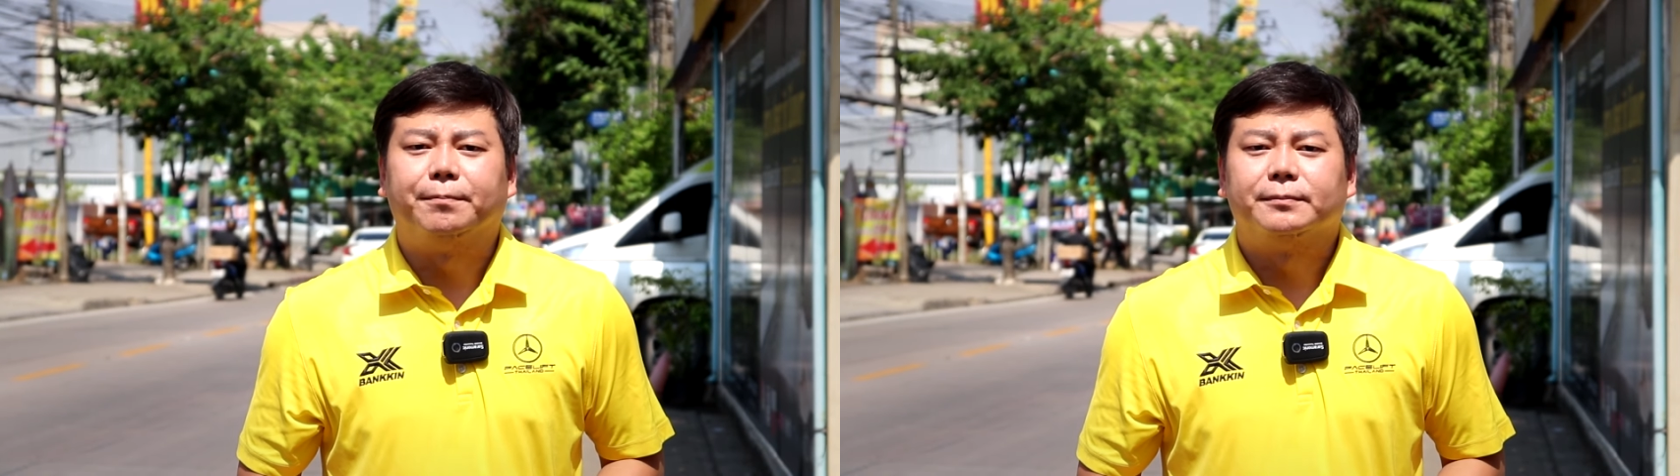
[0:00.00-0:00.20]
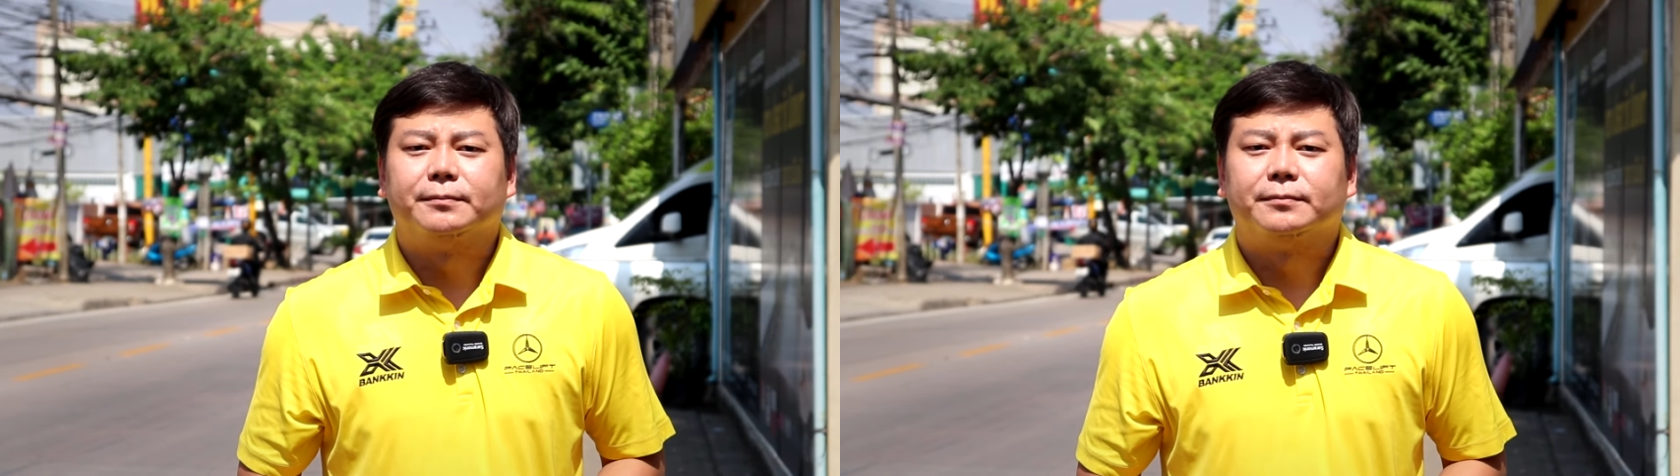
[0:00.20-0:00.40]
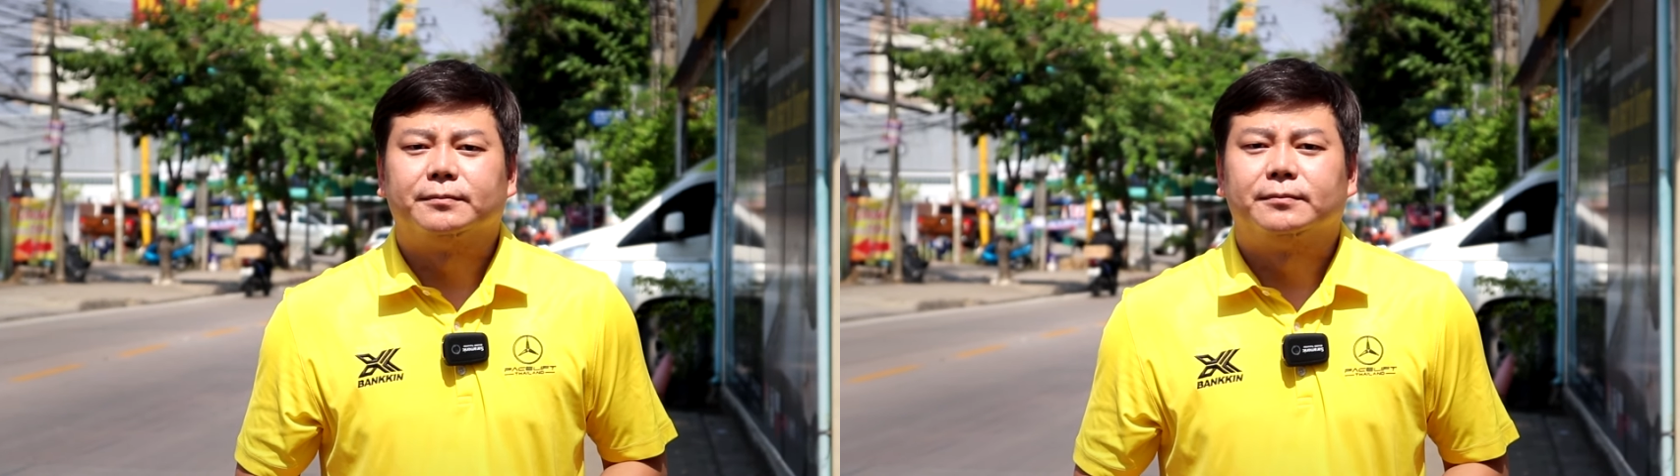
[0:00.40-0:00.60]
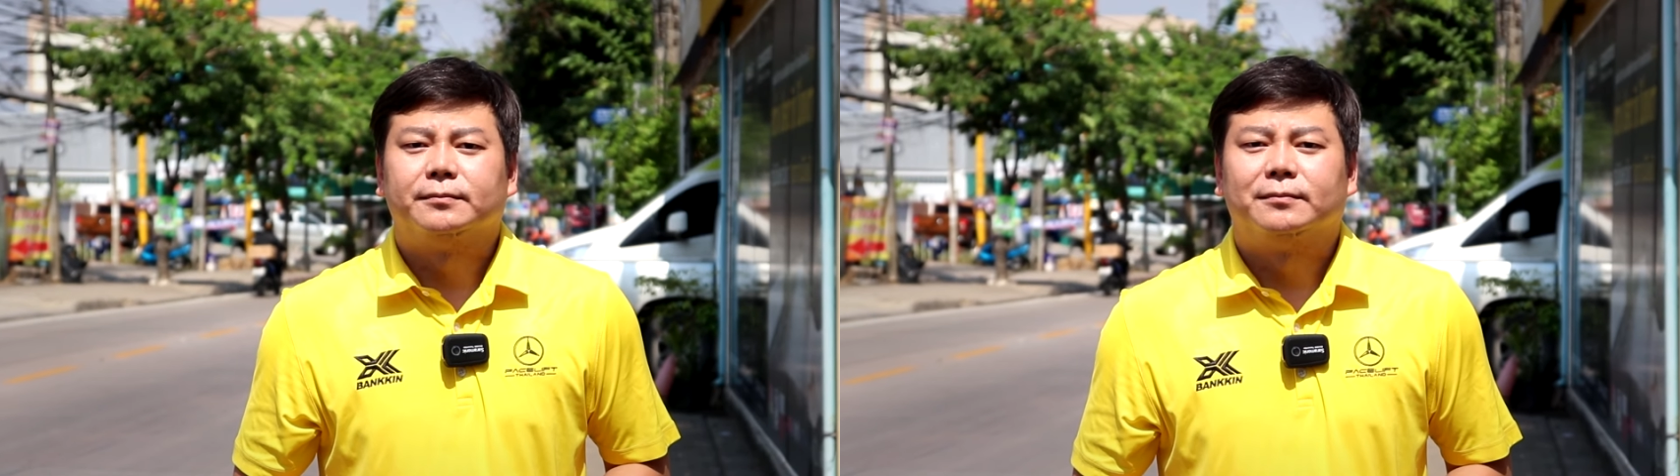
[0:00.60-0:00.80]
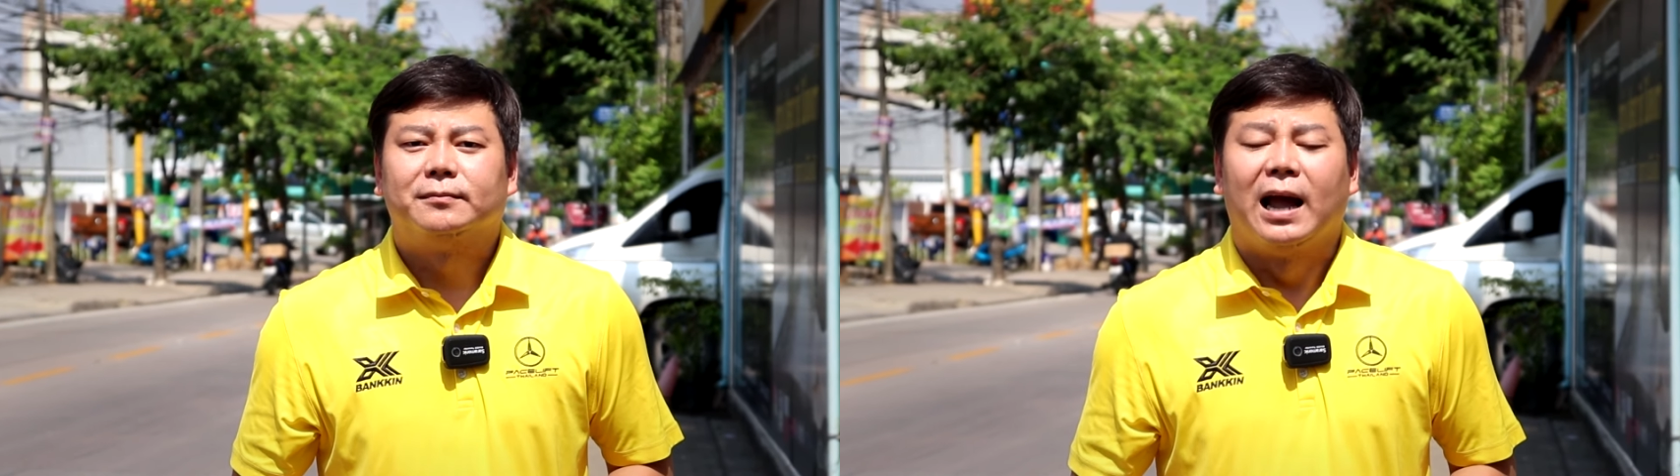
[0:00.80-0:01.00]
บ
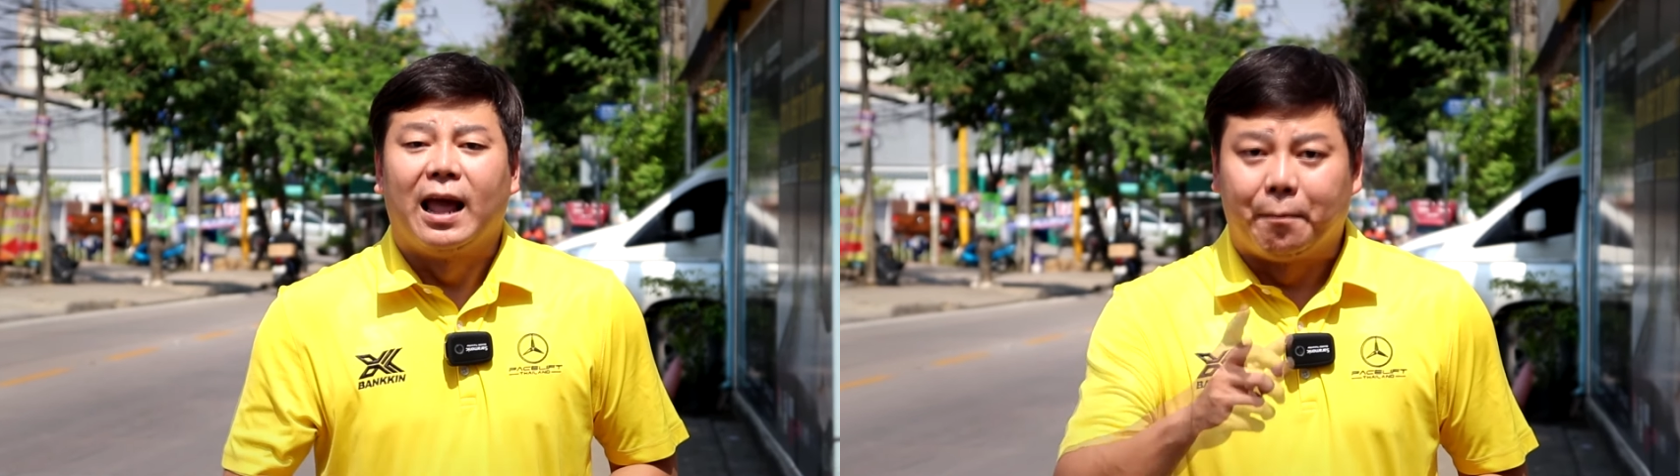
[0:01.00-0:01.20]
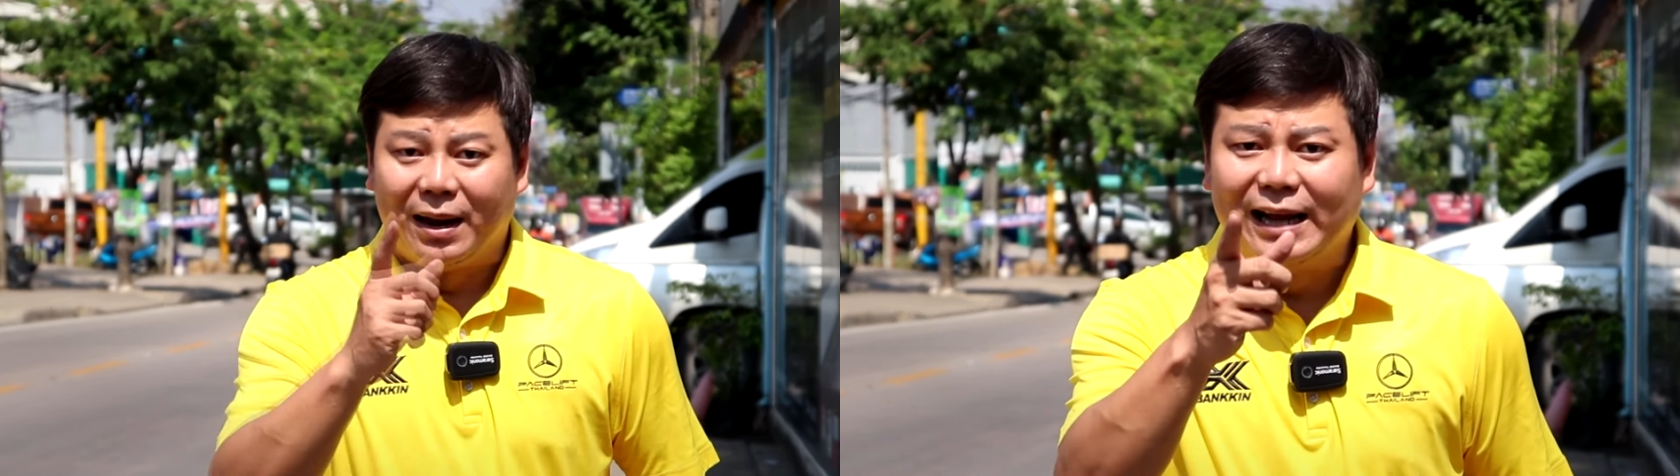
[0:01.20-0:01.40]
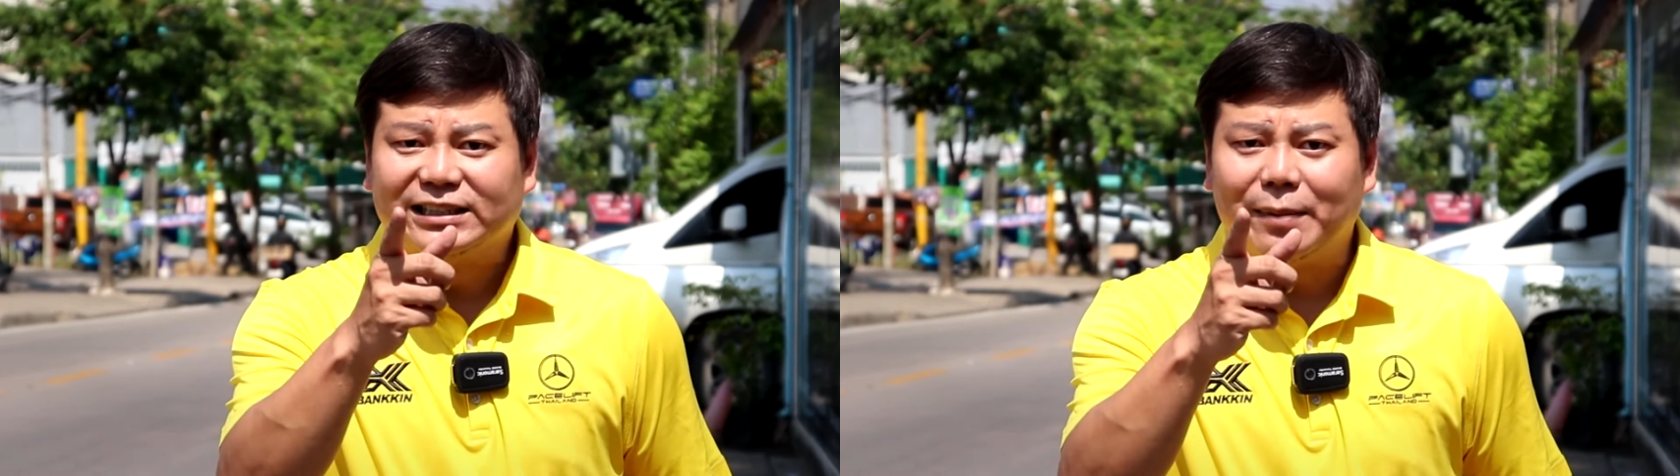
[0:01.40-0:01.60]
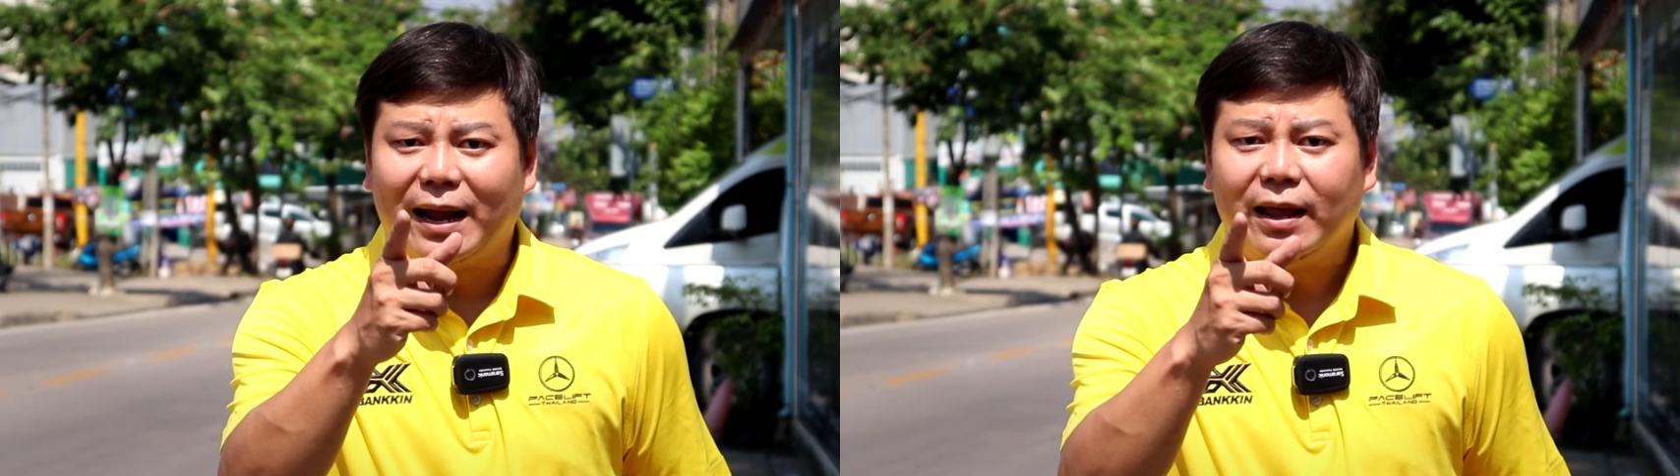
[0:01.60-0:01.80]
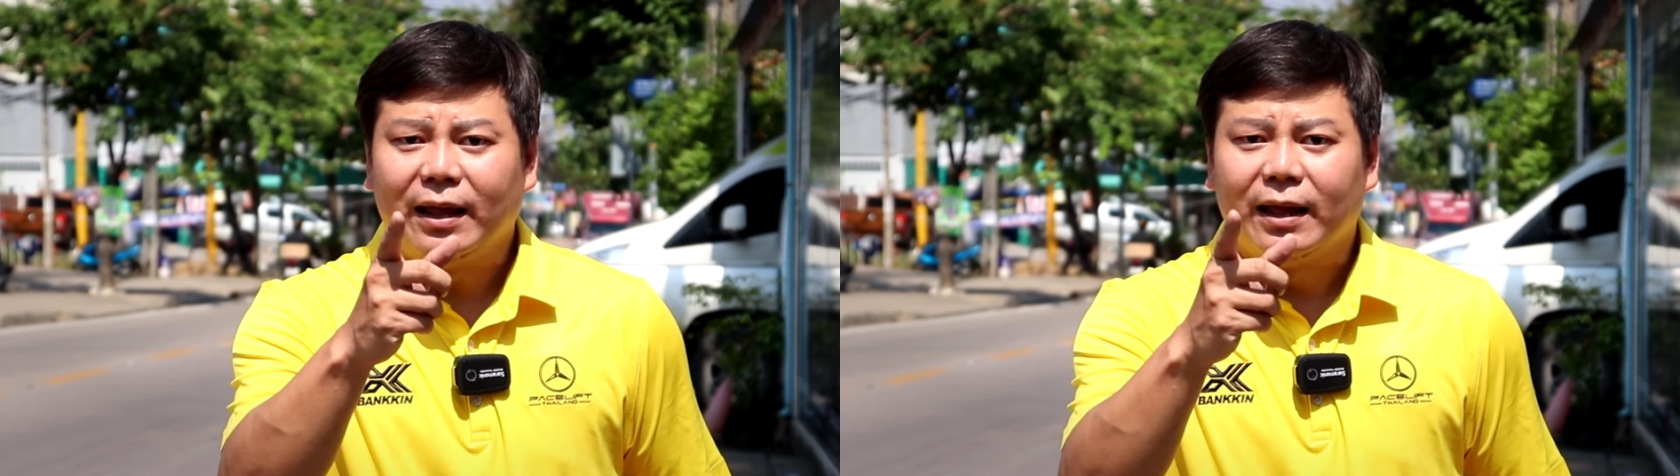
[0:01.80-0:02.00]
ไม่เลื่อนใช่ไหม